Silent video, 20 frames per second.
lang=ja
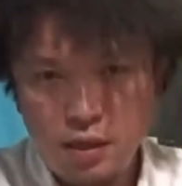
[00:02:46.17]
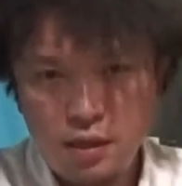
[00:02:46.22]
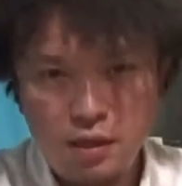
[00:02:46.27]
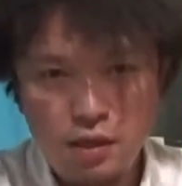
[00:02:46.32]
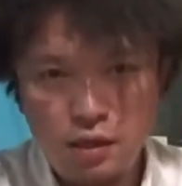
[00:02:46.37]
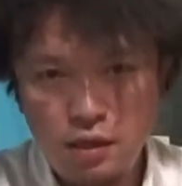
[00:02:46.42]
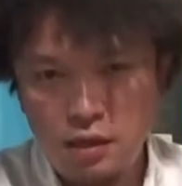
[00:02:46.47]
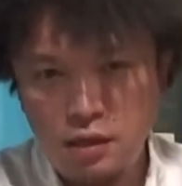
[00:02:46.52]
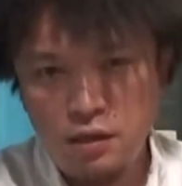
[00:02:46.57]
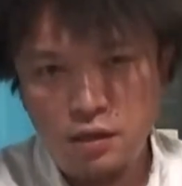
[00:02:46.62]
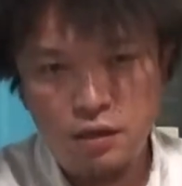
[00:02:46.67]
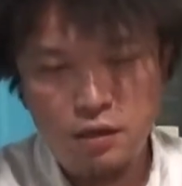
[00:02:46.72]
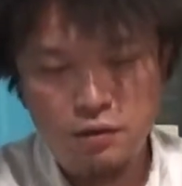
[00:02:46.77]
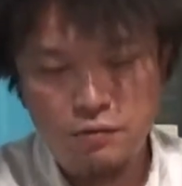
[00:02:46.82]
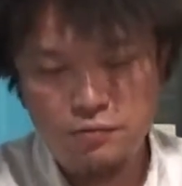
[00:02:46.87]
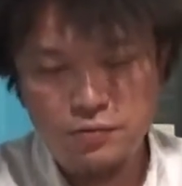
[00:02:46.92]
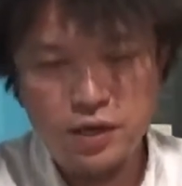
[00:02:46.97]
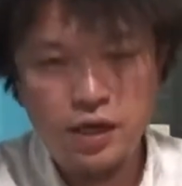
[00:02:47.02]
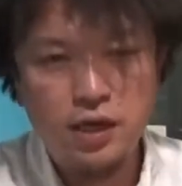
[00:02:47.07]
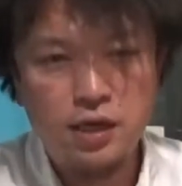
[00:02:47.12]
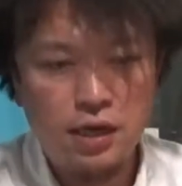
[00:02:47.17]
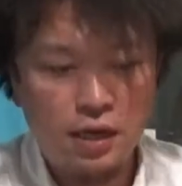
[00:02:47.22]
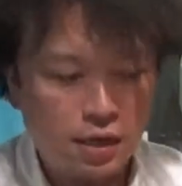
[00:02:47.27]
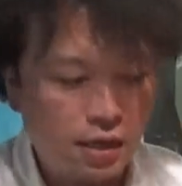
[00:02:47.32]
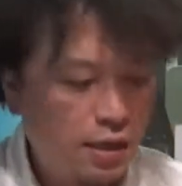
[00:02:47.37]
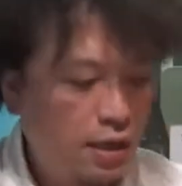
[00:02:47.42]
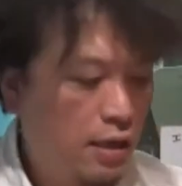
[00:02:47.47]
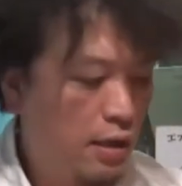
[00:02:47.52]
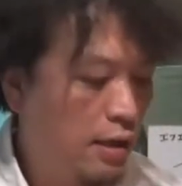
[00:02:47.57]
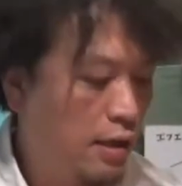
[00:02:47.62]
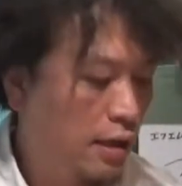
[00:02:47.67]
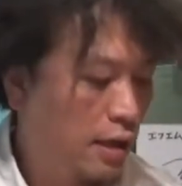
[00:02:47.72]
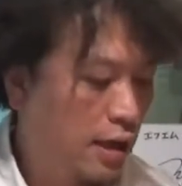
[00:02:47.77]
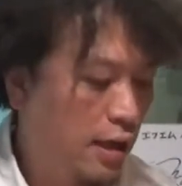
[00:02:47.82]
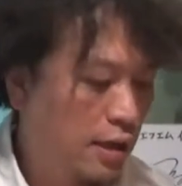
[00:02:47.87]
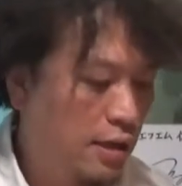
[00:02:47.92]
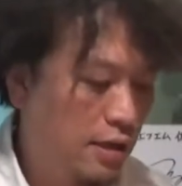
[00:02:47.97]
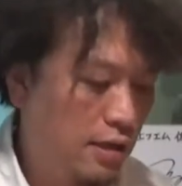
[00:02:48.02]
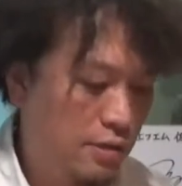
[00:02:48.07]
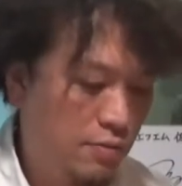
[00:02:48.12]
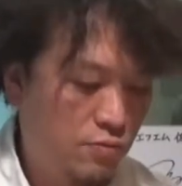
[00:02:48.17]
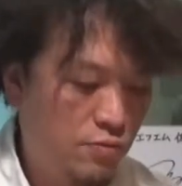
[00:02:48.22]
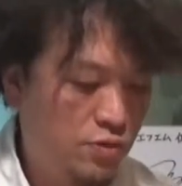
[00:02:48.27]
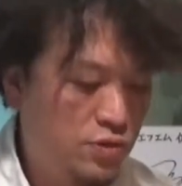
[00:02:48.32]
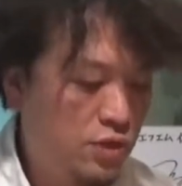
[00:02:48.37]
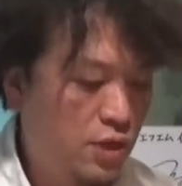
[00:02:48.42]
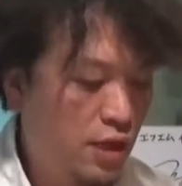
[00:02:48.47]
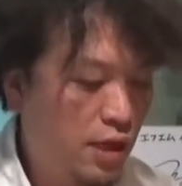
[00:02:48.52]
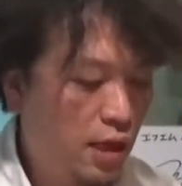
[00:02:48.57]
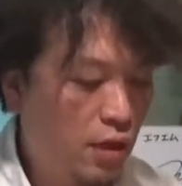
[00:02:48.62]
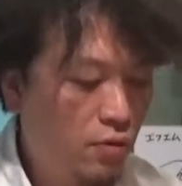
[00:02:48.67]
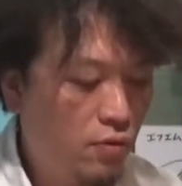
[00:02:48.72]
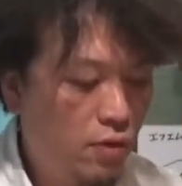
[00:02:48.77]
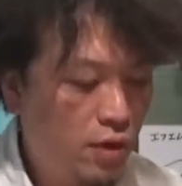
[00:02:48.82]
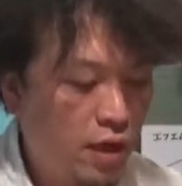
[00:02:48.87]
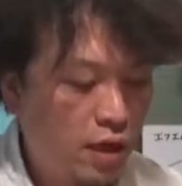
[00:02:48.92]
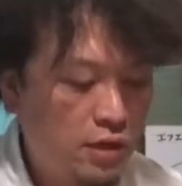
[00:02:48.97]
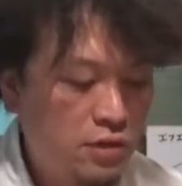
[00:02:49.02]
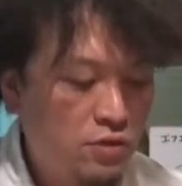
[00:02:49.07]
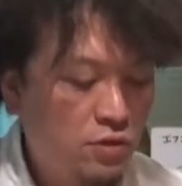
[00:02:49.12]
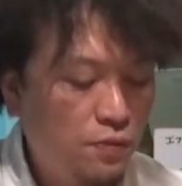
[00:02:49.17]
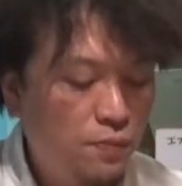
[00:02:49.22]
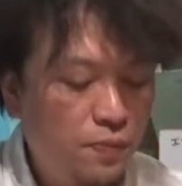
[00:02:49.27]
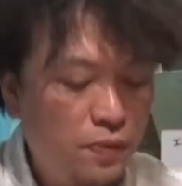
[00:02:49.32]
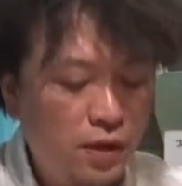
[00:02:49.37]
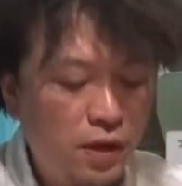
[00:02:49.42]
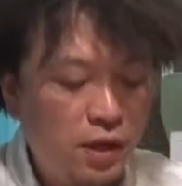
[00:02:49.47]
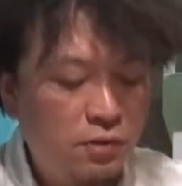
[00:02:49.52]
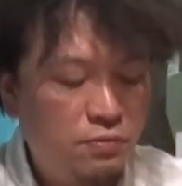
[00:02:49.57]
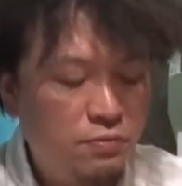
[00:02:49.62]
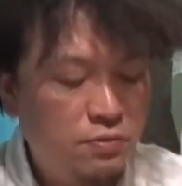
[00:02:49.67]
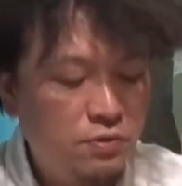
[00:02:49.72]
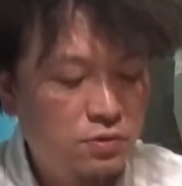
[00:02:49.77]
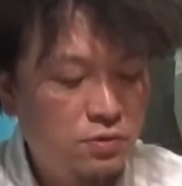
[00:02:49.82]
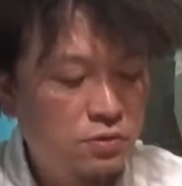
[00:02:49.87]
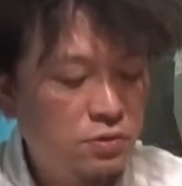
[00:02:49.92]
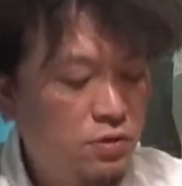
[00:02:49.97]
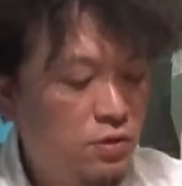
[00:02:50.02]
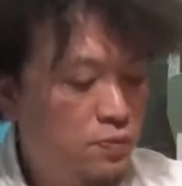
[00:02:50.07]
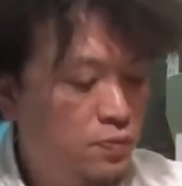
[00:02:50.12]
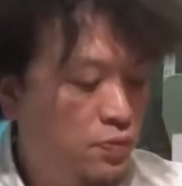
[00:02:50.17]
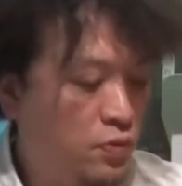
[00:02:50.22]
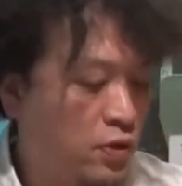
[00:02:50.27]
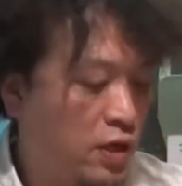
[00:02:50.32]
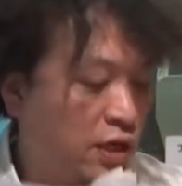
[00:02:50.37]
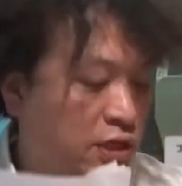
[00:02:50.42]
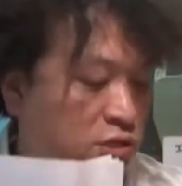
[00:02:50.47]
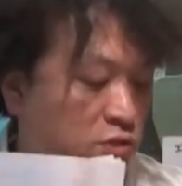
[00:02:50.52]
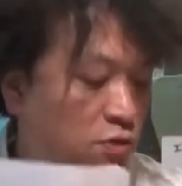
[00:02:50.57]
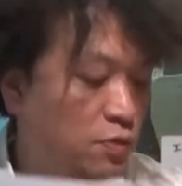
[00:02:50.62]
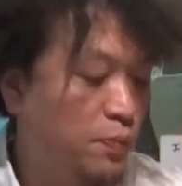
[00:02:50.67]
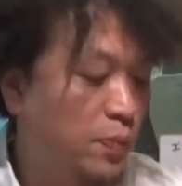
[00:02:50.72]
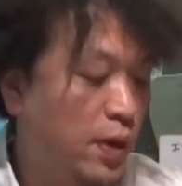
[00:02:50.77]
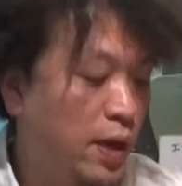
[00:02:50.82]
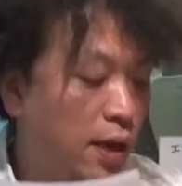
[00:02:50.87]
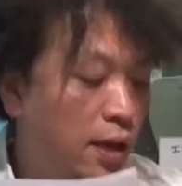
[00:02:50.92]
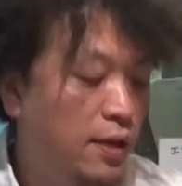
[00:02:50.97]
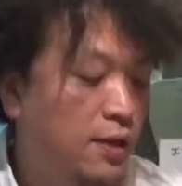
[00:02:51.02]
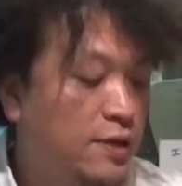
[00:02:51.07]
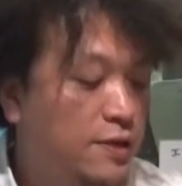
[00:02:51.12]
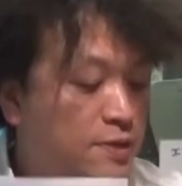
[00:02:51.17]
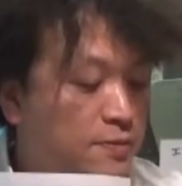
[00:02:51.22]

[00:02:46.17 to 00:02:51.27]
えー、深い関係にあったりもしてあとはカシオペアフュージョングループのカシオペア